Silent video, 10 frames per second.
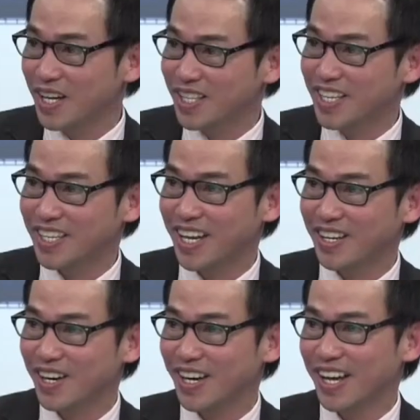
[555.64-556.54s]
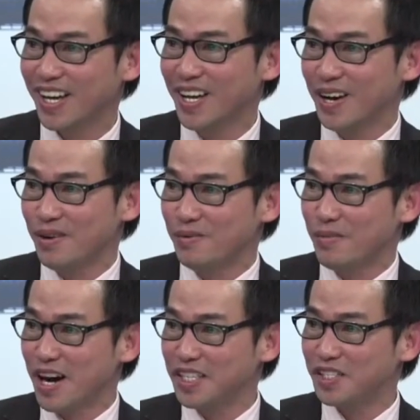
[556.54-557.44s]
á thì người ta nói là
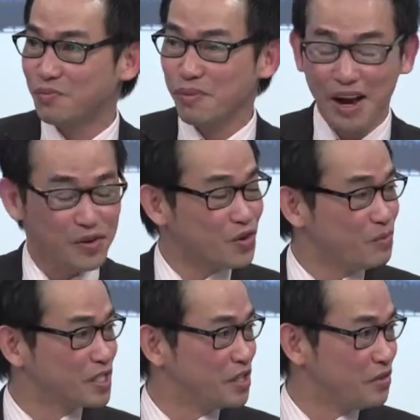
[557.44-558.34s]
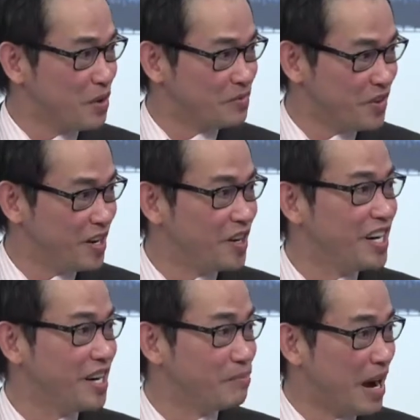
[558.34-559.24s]
mỡ trong máu còn bác sĩ phong phải
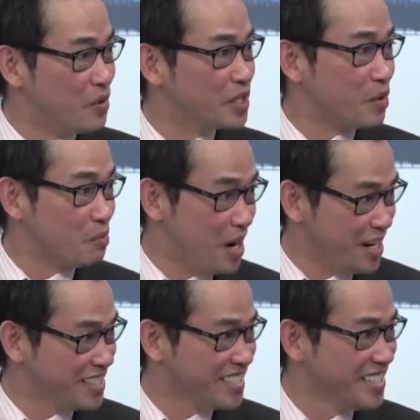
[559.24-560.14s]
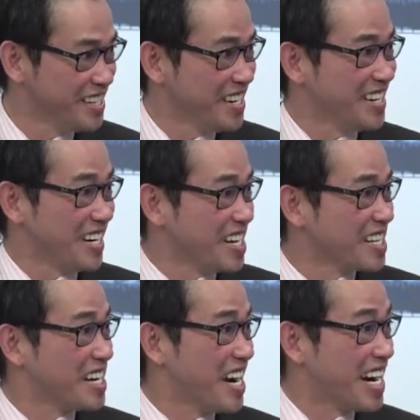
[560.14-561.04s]
nói là máu ở trong mỡ đó là
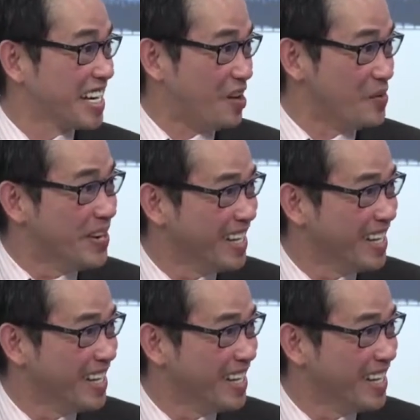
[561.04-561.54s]
rất là năng động